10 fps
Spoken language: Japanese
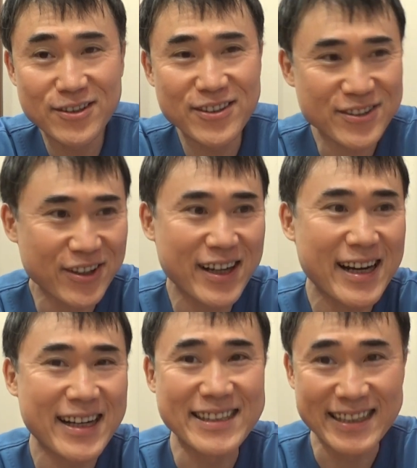ろよこ
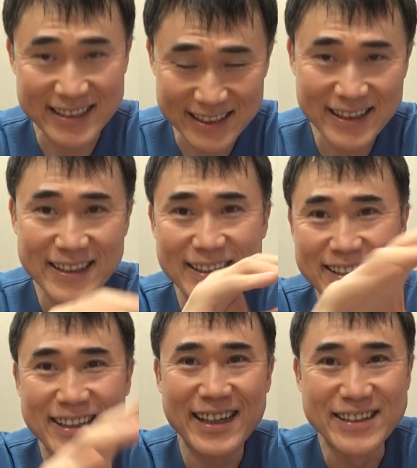らなんてね
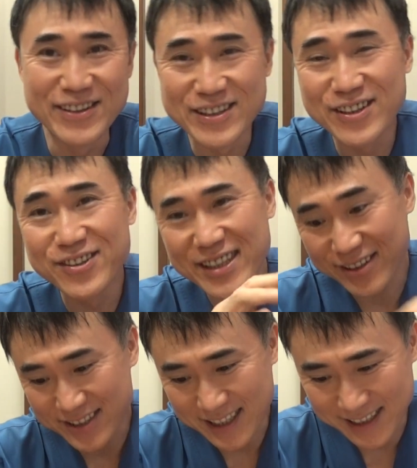あの
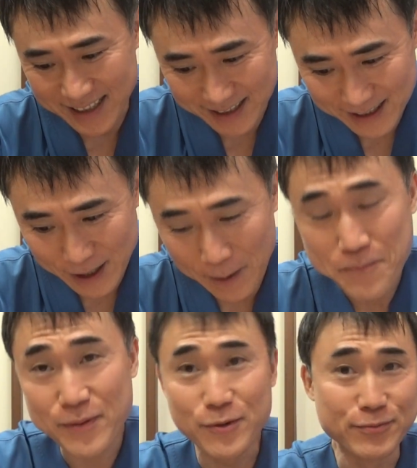ツイートしちゃったら
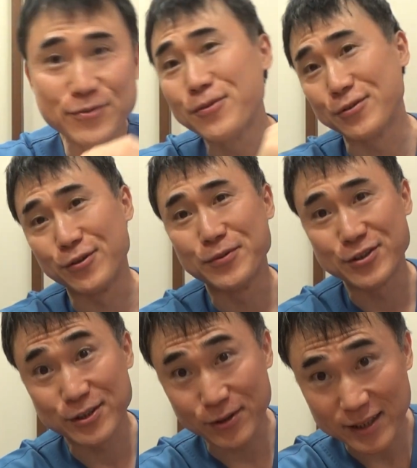もう向こうの思う
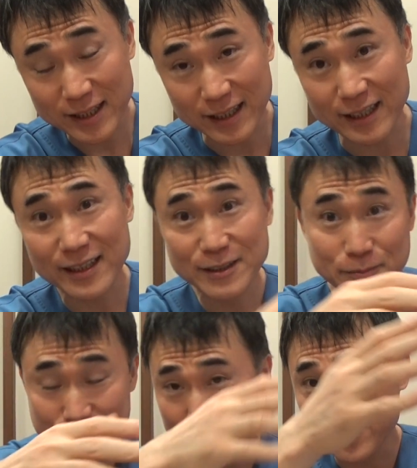つぼで
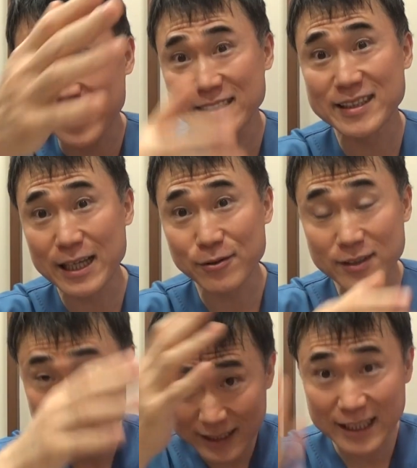もうその発言を
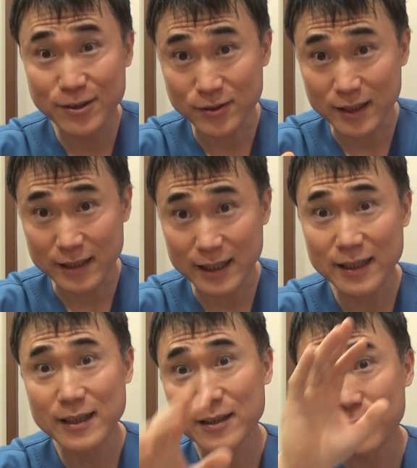切り取ってね
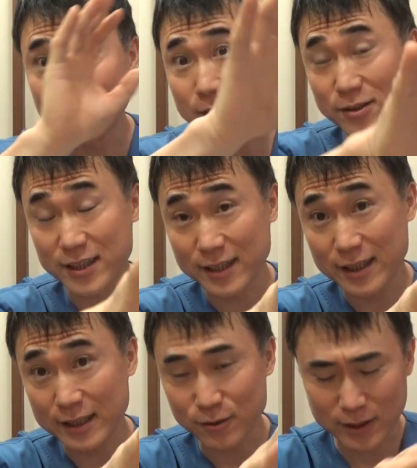ツイートされ
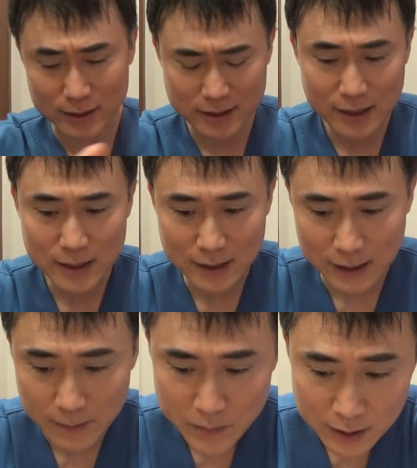たりとかし
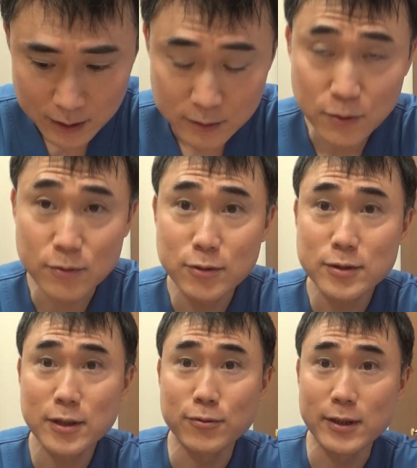てこの
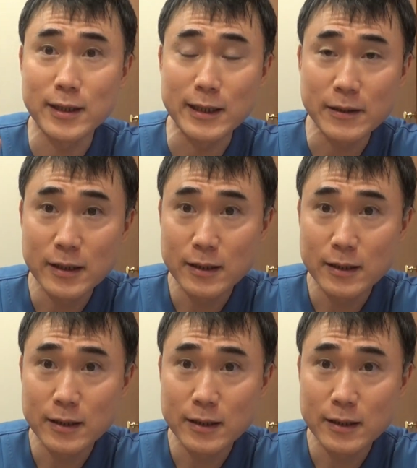人は